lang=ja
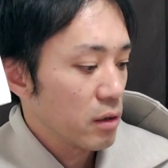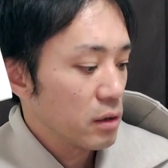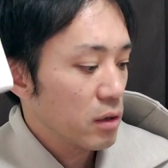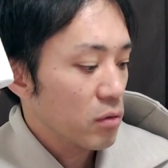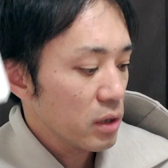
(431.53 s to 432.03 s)

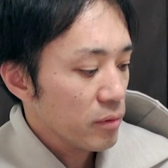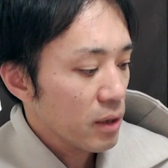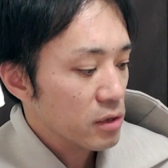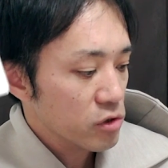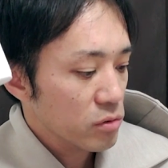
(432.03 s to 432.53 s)
で、これ
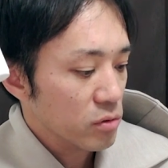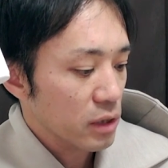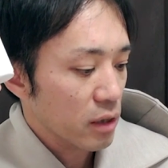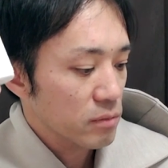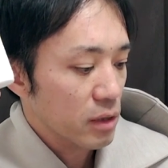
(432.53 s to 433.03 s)
はちょっと
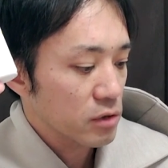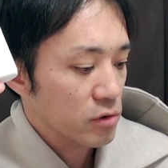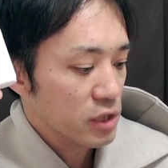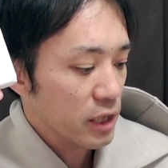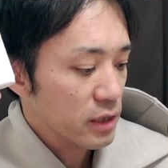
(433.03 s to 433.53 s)
まあ、そ
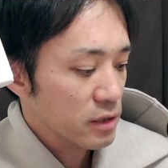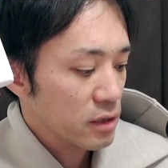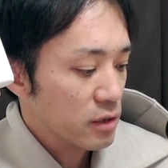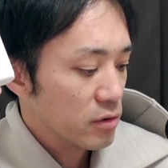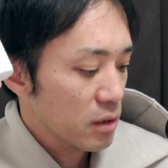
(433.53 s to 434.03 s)
のチャイナ
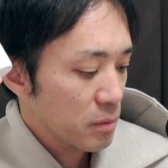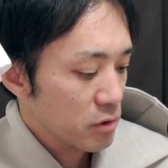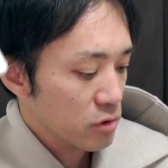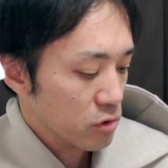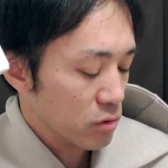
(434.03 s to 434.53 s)
製に比べ
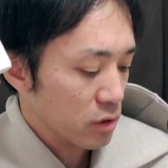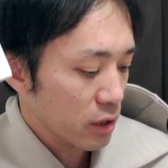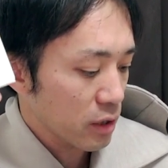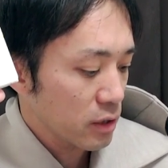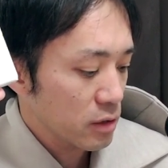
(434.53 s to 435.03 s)
るとちょっと
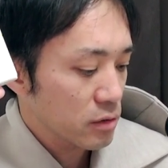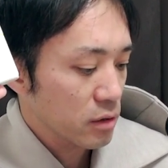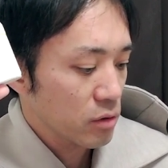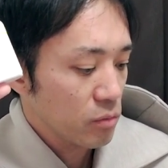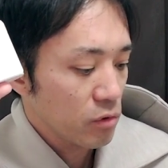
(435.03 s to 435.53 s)
高いです
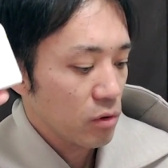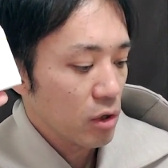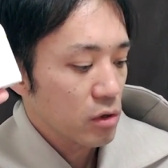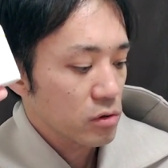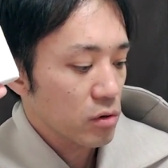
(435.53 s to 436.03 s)
けども、
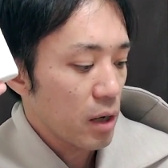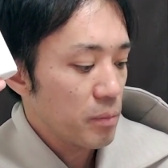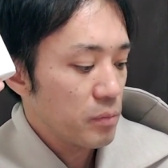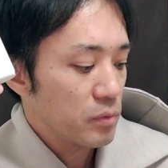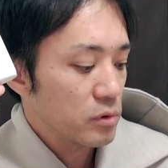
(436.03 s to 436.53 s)
その
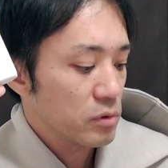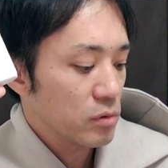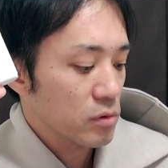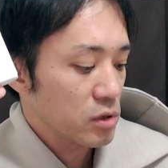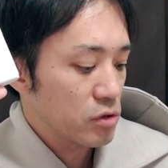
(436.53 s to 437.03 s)
アップル
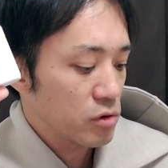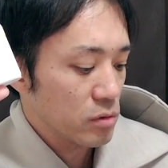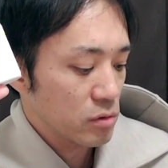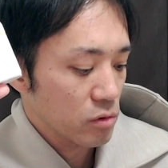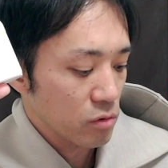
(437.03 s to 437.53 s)
の
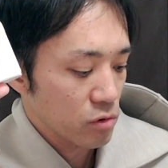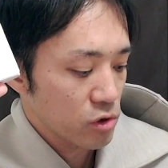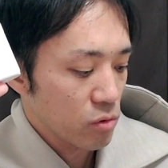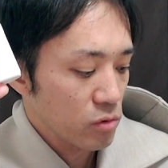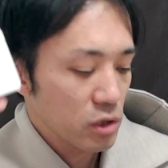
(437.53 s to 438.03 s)
その
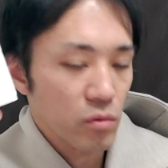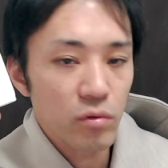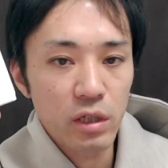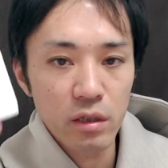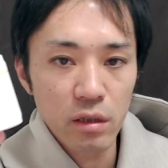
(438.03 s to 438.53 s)
承認を
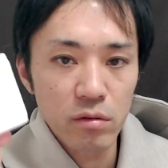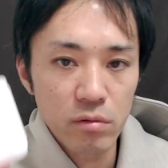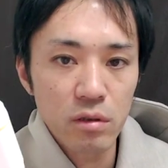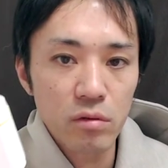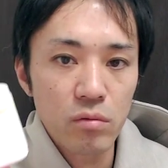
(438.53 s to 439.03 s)
受けているっ
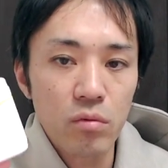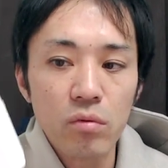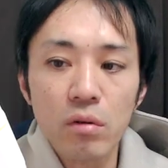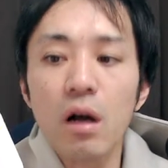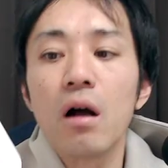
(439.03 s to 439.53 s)
ていうと
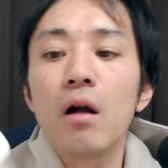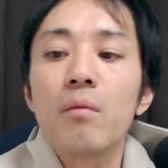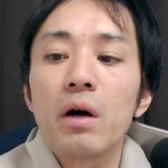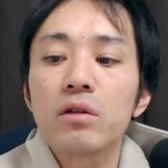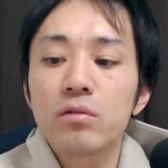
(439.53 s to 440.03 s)
ころが、
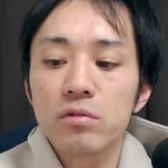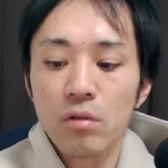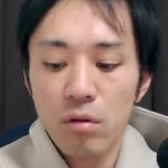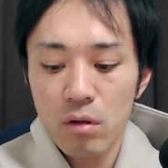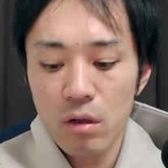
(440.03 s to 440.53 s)
まあ、一つ
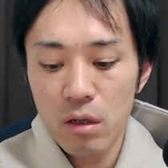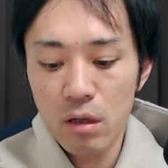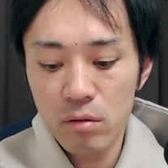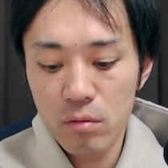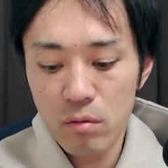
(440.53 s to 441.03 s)
の、
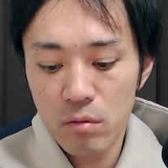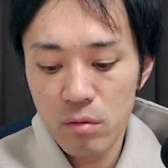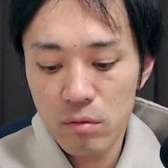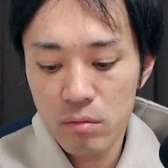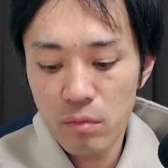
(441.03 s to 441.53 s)
あの、
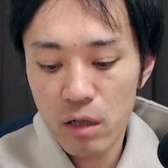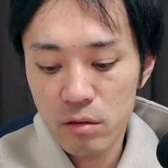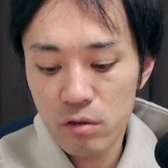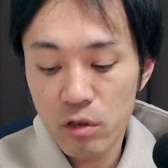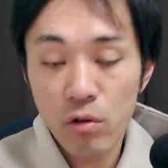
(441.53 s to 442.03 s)
ま
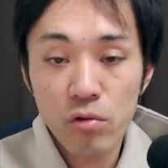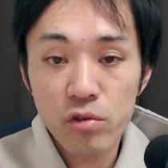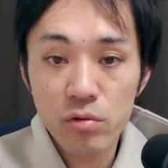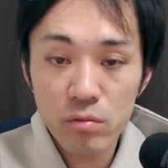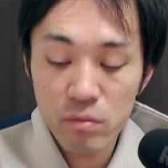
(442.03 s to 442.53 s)
あ、標
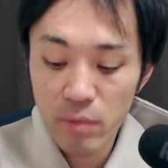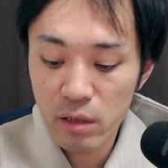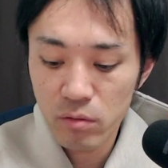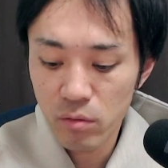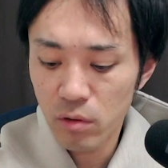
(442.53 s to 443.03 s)
準、まあ、
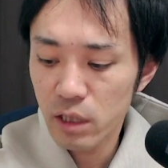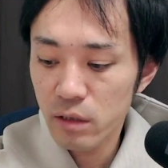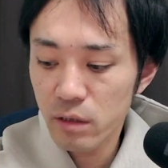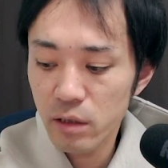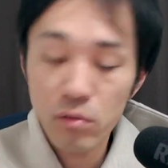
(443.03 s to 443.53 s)
その一
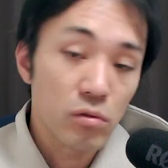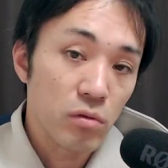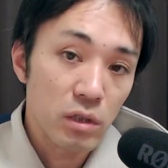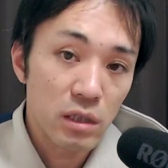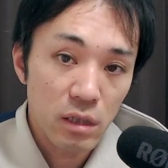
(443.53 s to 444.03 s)
定の
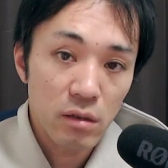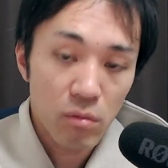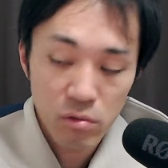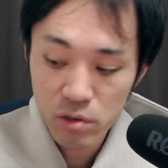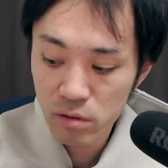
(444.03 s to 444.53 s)
クオリティ、
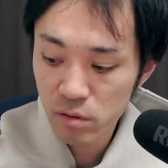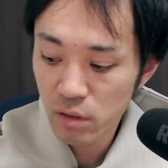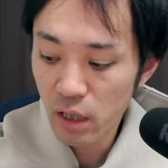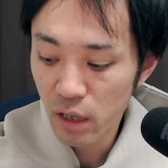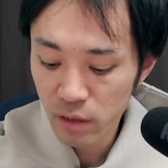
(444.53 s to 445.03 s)
音質
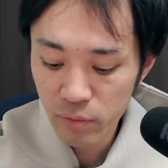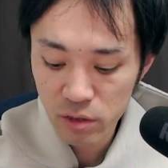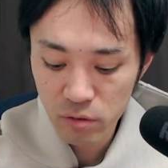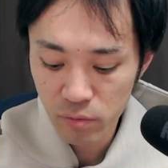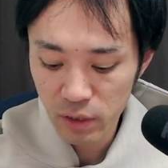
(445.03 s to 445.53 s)
がありま
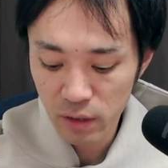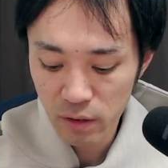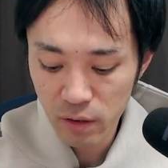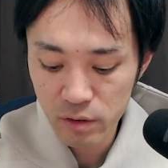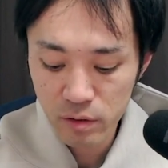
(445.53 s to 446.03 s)
すよみたい
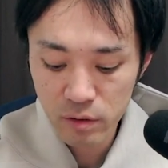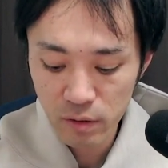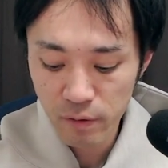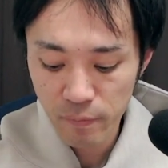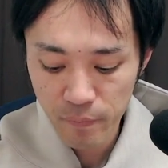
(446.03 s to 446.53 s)
な感じですね。